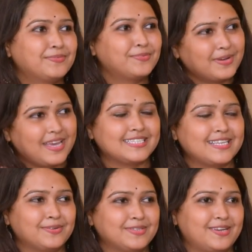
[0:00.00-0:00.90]
वो
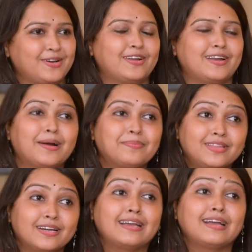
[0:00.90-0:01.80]
कैसा गुजरा और अब
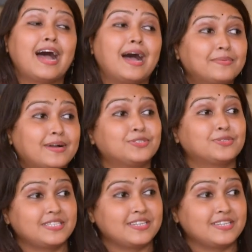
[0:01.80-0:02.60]
तक आपका जो